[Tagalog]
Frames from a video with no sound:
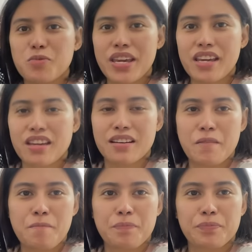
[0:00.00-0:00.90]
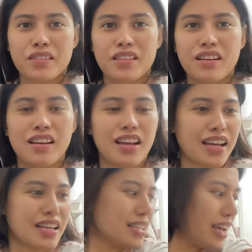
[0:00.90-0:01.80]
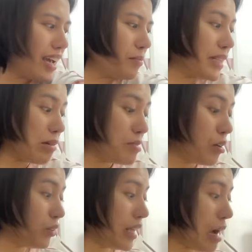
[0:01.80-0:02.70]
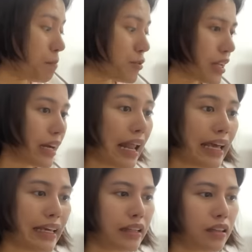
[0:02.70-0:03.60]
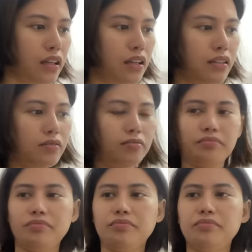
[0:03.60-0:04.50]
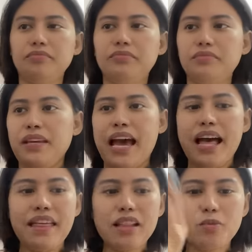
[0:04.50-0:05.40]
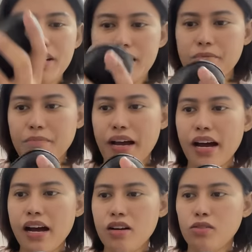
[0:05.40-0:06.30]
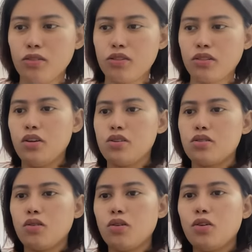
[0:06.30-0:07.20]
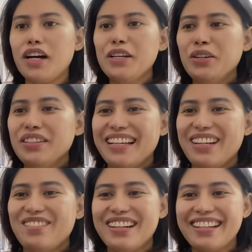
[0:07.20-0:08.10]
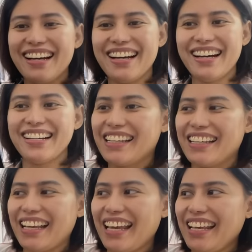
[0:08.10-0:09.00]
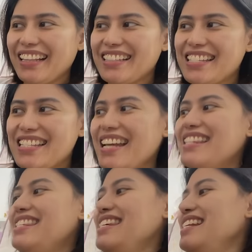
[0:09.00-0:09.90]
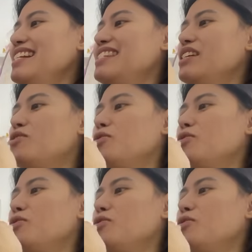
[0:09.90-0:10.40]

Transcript: week. Kasi madami akong tinapos sa client. Yeah, that one is mouse. So, ayun, dalawa na. And let's see, let's see kung